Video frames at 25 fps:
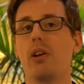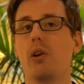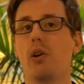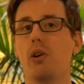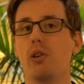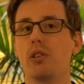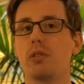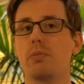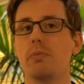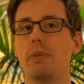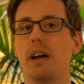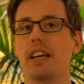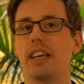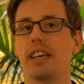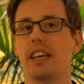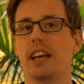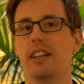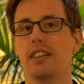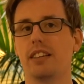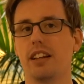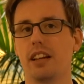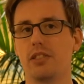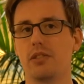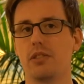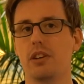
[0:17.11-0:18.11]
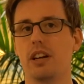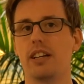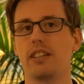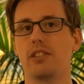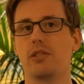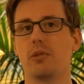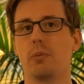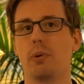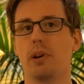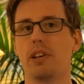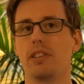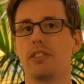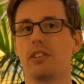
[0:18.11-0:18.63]
grosses marques internationales qui
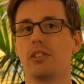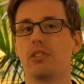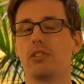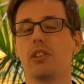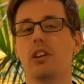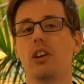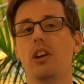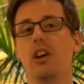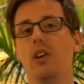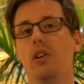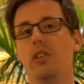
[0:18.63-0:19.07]
sont présentes.